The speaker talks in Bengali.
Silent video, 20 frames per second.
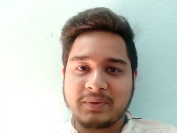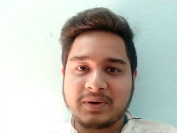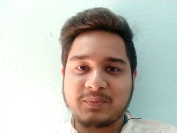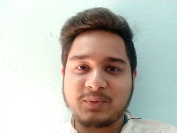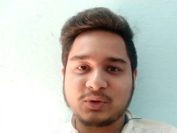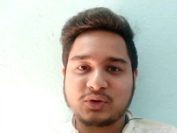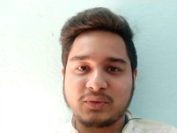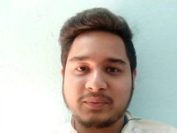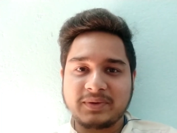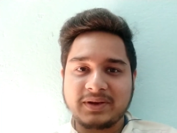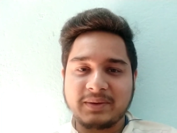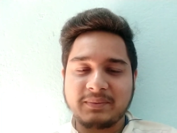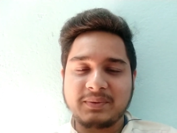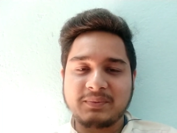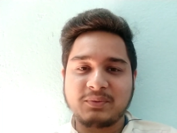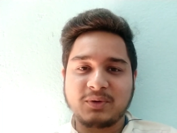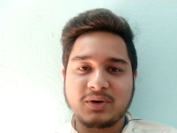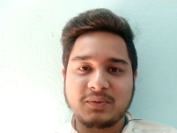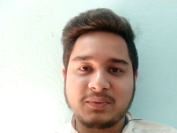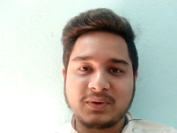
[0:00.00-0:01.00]
সবার প্রথমেই
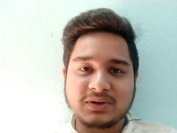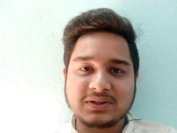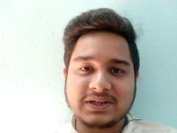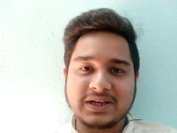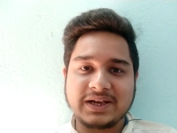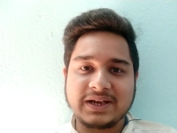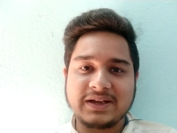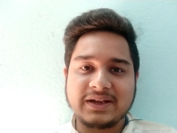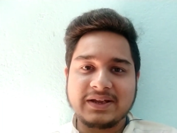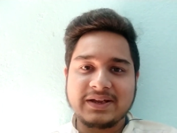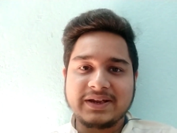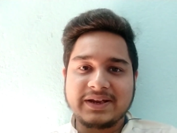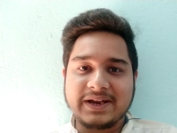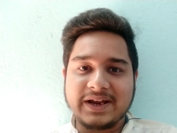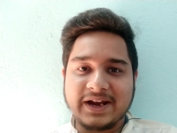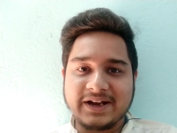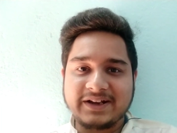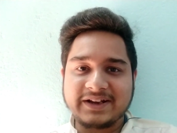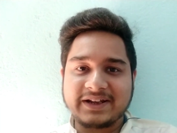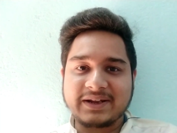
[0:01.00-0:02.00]
আমি বলবো যে
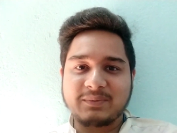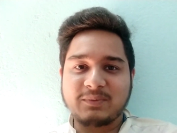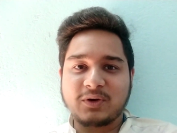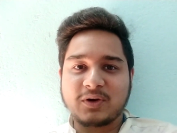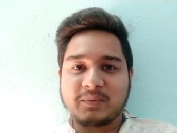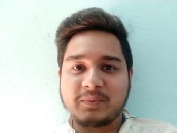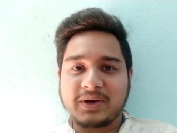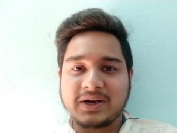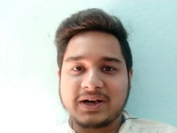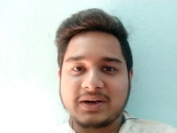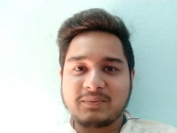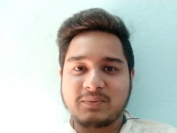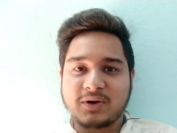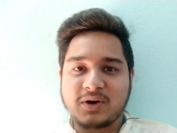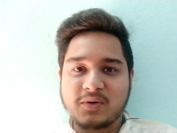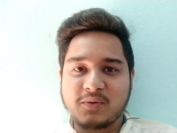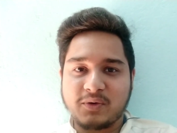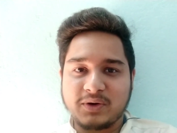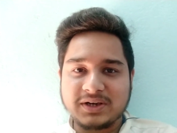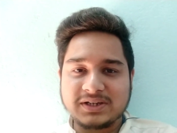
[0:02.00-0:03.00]
এটিকে মোহনবাগান
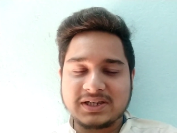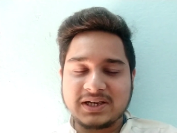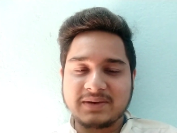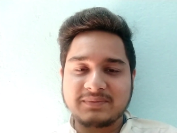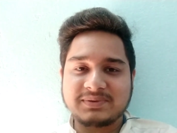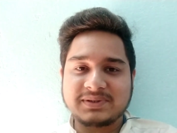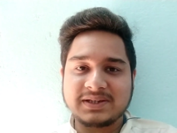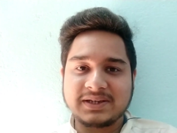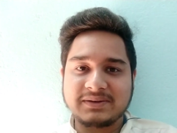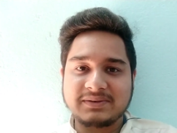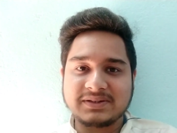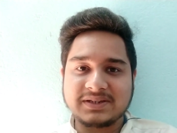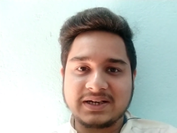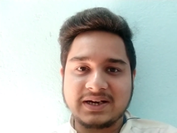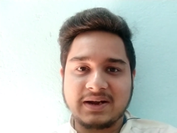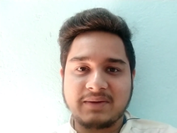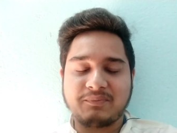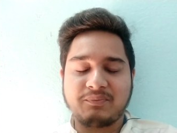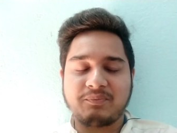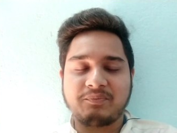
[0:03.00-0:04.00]
বনাম ওড়িশা এফসির
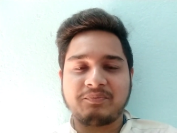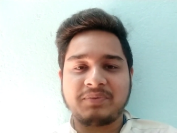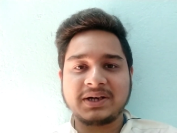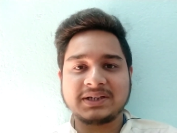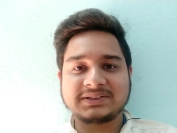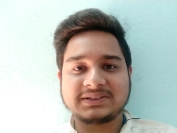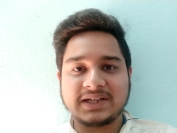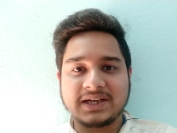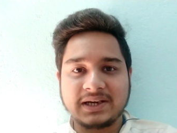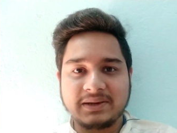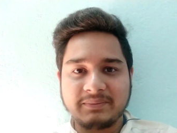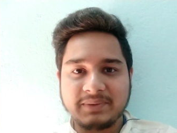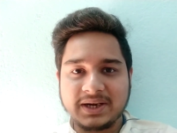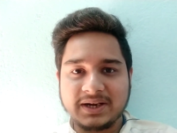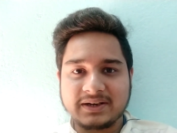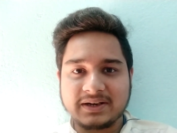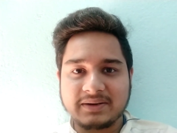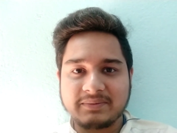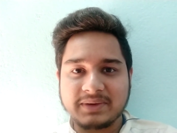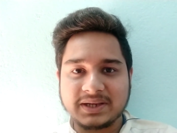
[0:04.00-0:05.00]
যেটা ফার্স্ট
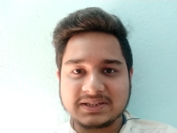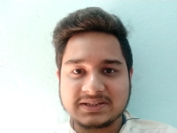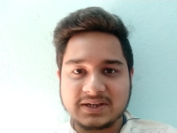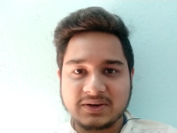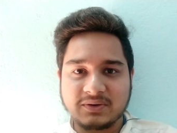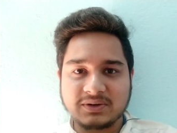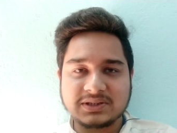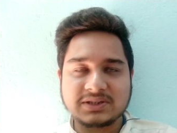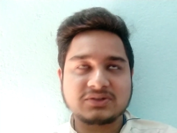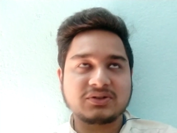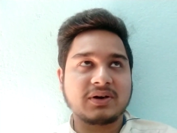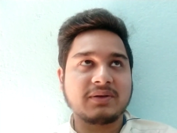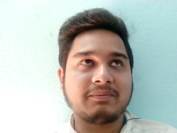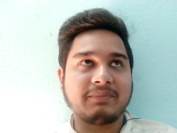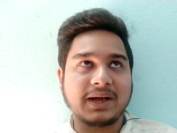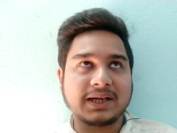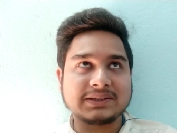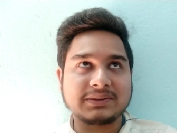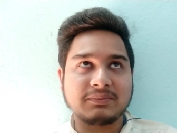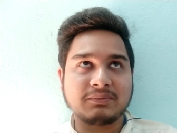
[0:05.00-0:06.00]
এলিমিনেটর ম্যাচটা রয়েছে
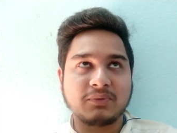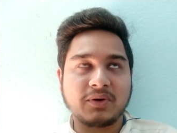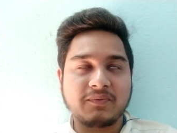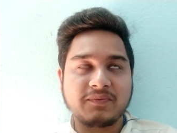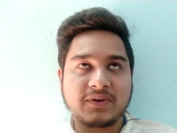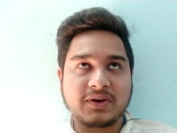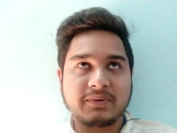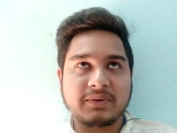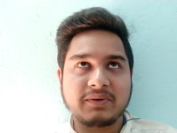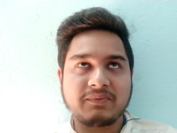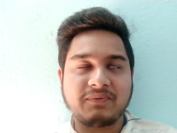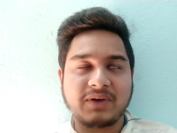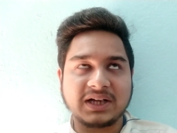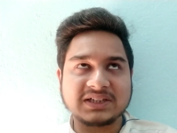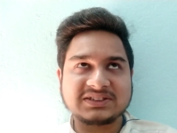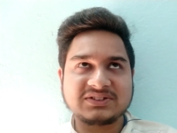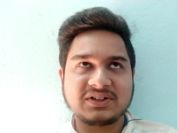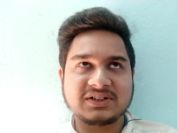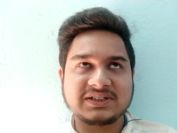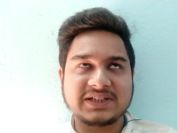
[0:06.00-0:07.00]
সরি মাফ করবেন
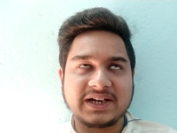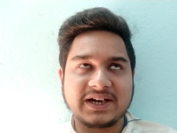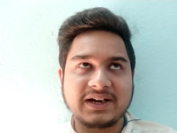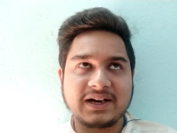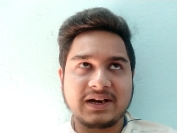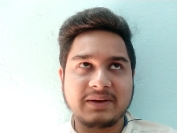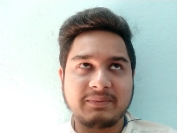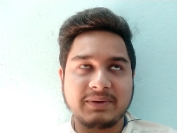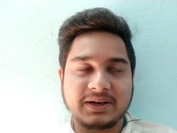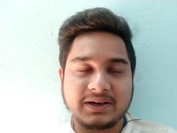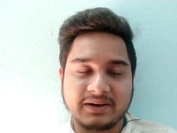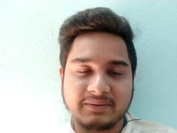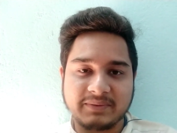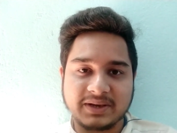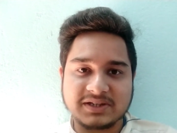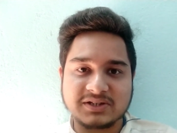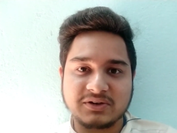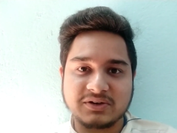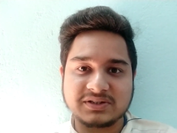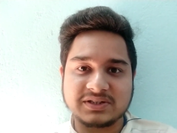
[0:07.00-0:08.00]
ফার্স্ট না সেকেন্ড
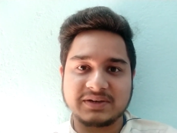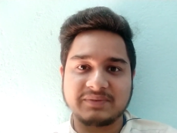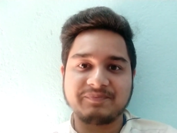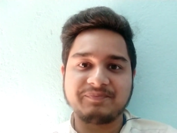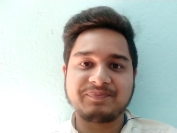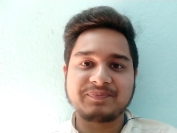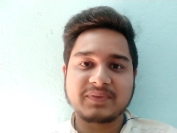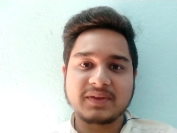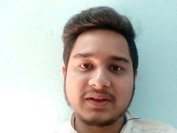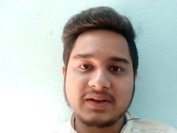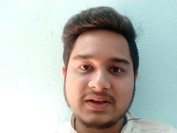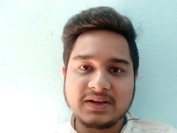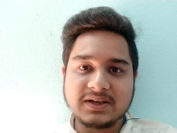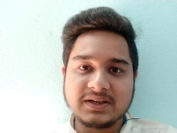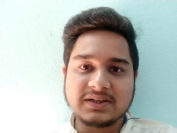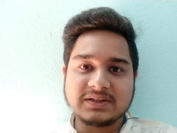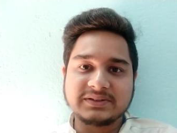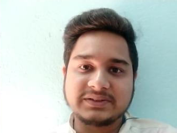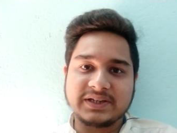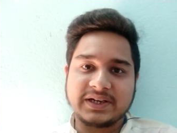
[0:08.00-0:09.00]
এলিমিনেটর ম্যাচ রয়েছে
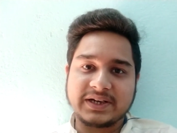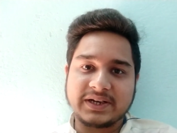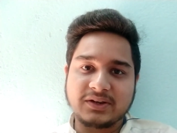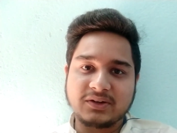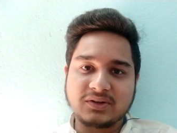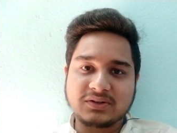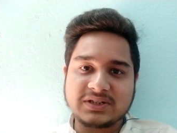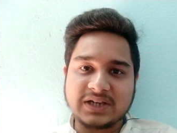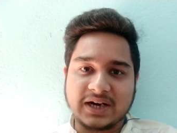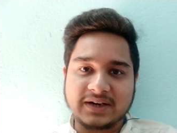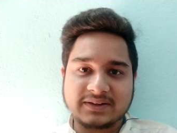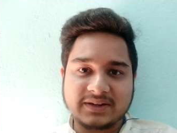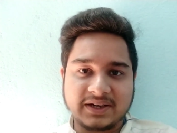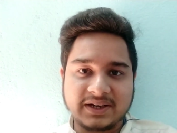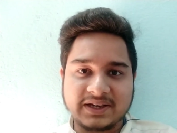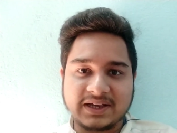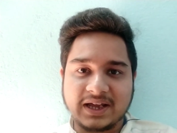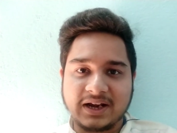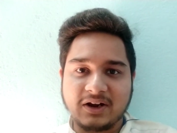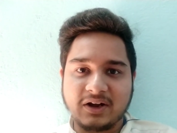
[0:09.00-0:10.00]
যেটা কিন্তু চার
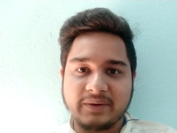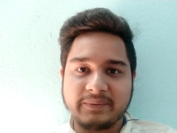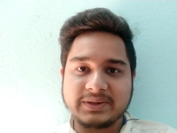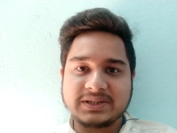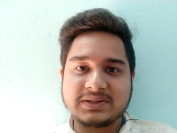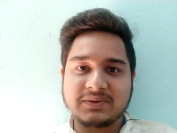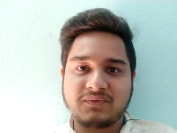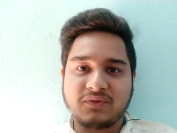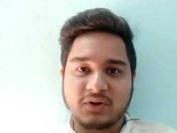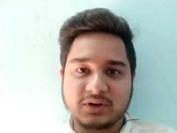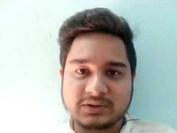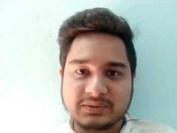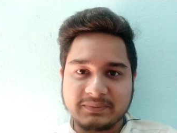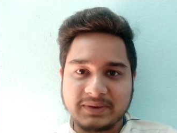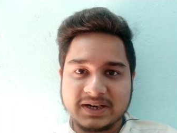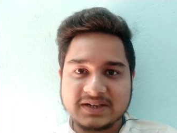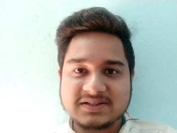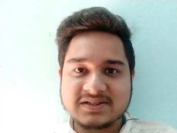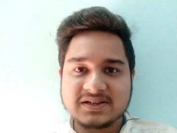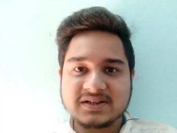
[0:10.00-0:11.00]
তারিখ খেলা হবে ফোর্থ
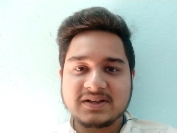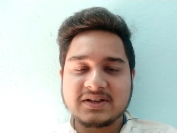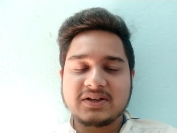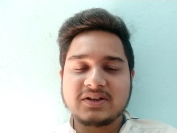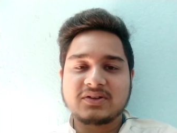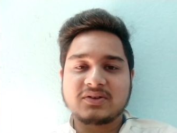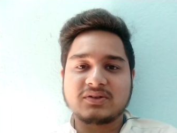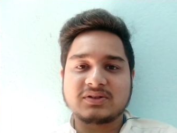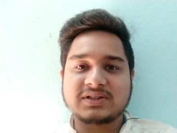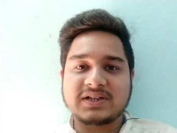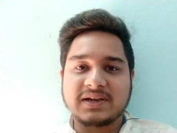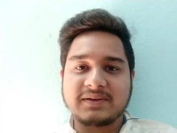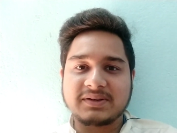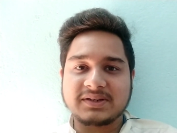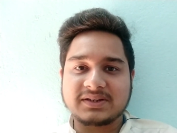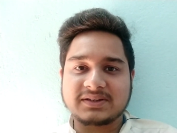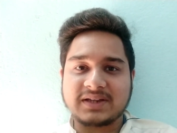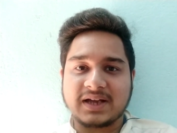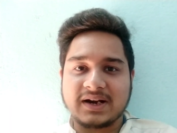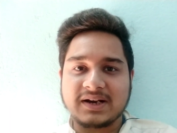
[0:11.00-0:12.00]
মার্চ তো
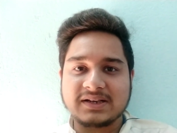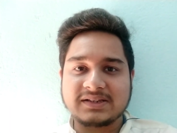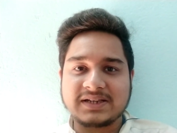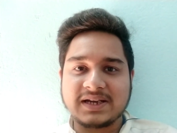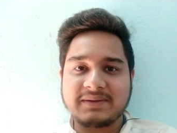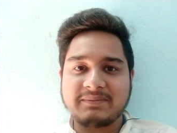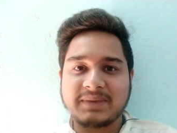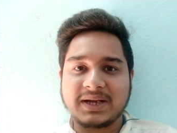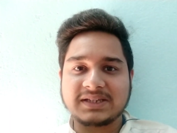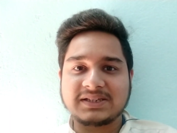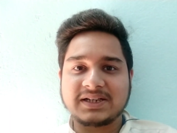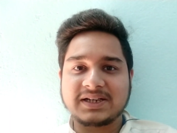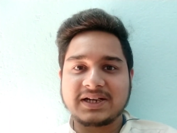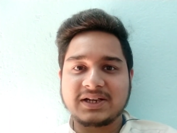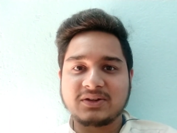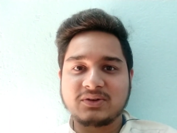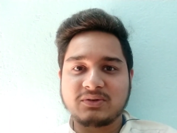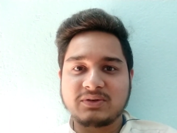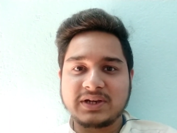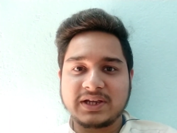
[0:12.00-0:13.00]
সেই সেই
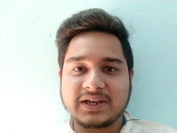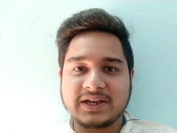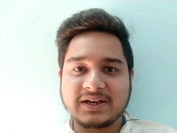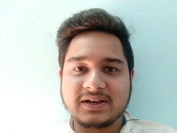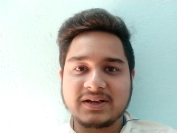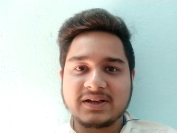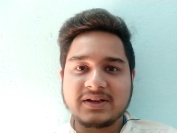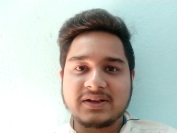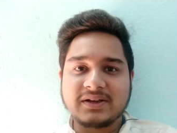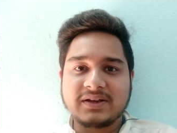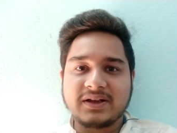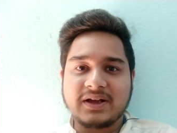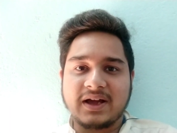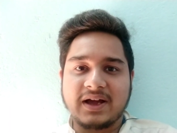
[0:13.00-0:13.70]
ম্যাচের কিন্তু টিকিট